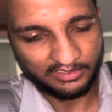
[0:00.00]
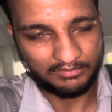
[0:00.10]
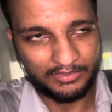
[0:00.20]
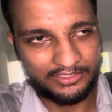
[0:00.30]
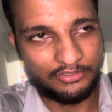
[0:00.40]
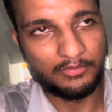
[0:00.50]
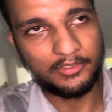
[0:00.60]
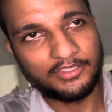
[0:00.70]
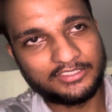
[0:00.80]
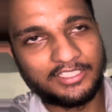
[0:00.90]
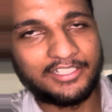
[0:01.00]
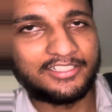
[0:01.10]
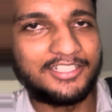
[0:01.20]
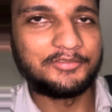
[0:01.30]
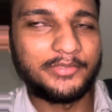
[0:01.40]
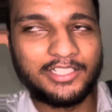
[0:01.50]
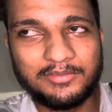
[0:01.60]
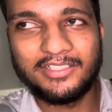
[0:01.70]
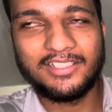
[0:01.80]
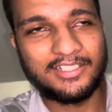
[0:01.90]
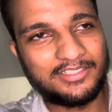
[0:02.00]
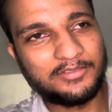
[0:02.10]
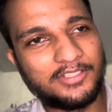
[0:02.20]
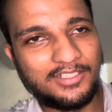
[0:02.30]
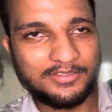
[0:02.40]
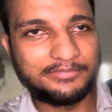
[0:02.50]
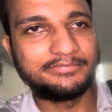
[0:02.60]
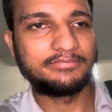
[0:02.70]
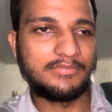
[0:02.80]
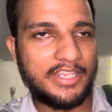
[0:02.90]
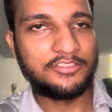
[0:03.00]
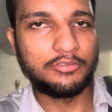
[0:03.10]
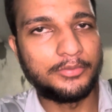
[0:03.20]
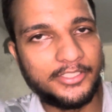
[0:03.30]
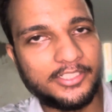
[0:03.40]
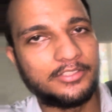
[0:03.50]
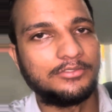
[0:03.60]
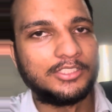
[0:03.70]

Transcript: बच्चों पे बस हड़क मतलब ये कहती हूँ हाँ मैं ही सुपीरियर हूँ